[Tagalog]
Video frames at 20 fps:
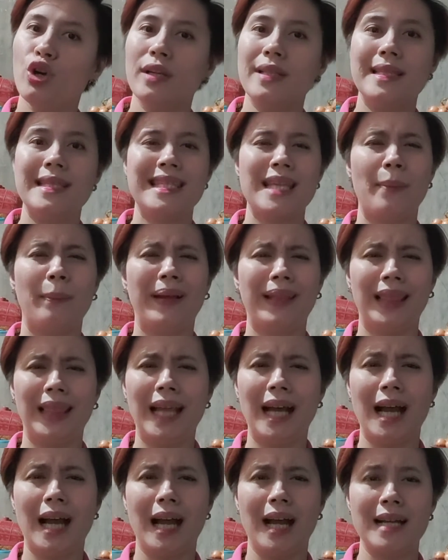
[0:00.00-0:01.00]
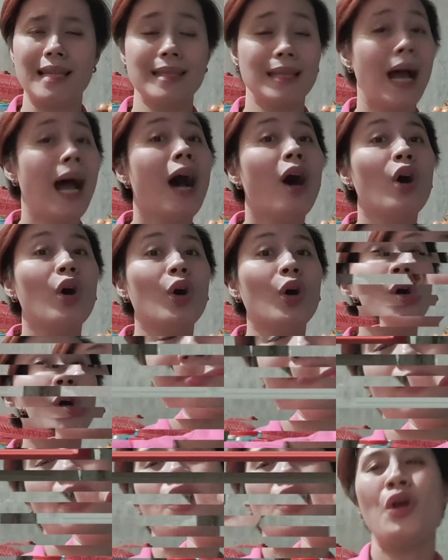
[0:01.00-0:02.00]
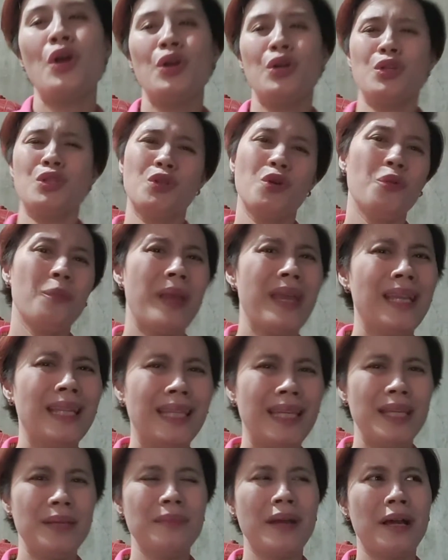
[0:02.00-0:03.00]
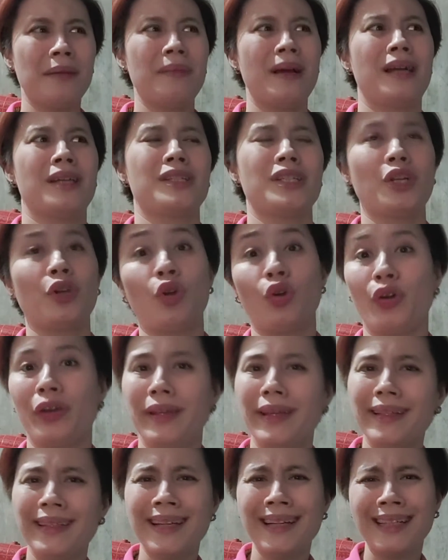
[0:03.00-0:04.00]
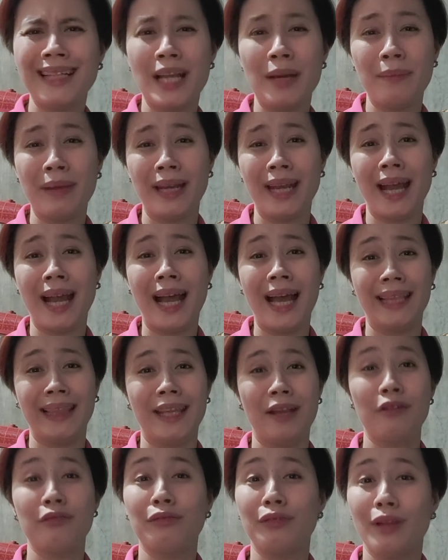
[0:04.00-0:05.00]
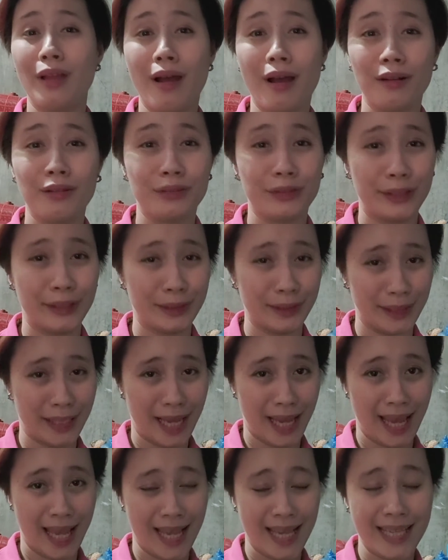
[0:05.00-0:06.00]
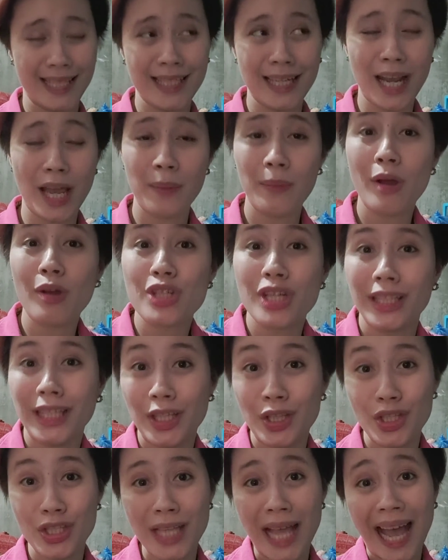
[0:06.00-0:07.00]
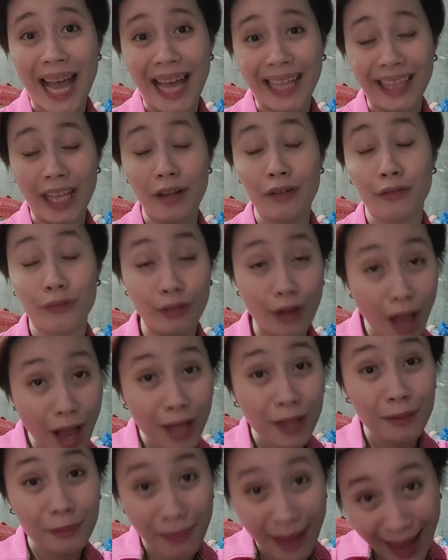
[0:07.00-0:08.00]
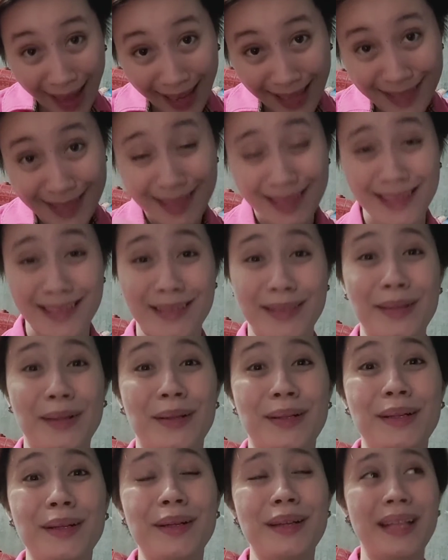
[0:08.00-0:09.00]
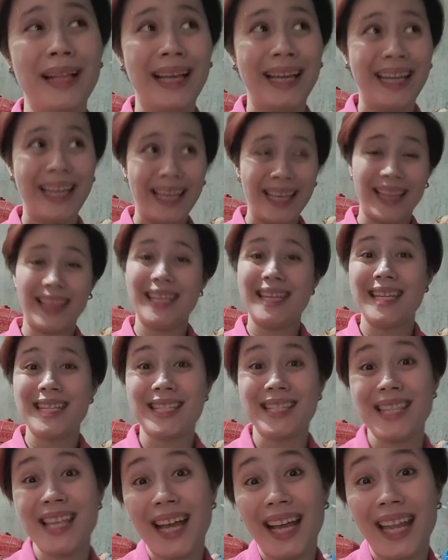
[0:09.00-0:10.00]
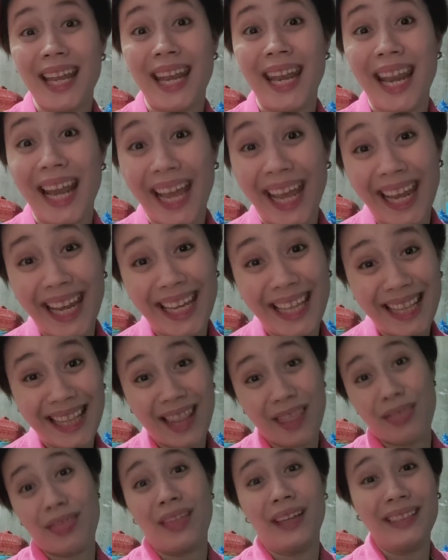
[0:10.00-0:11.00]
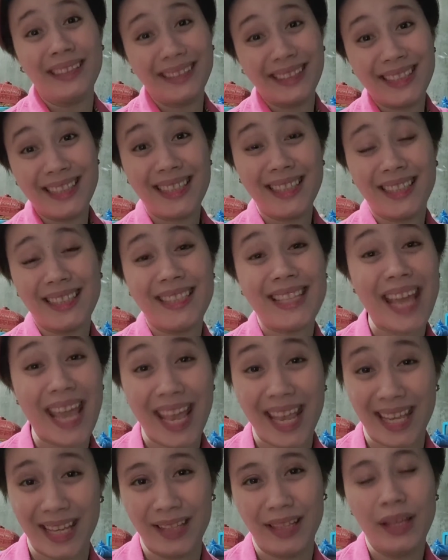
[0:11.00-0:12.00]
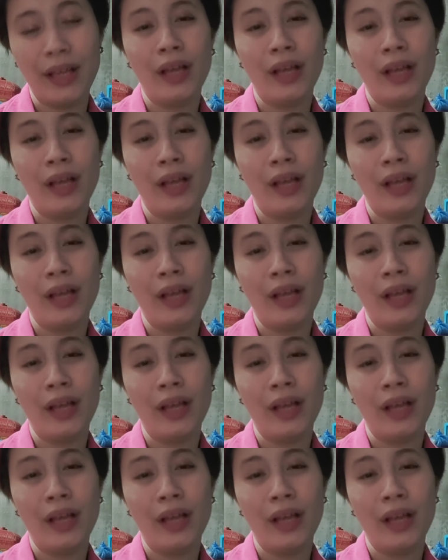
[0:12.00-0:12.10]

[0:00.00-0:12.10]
Sapat lang ang sahod, you know. So mainly, mga bakshi ko, yan ang laman ng ating vlog for today. Isinama ko siya dito sa ating vlogmas, no? This is the ninth day.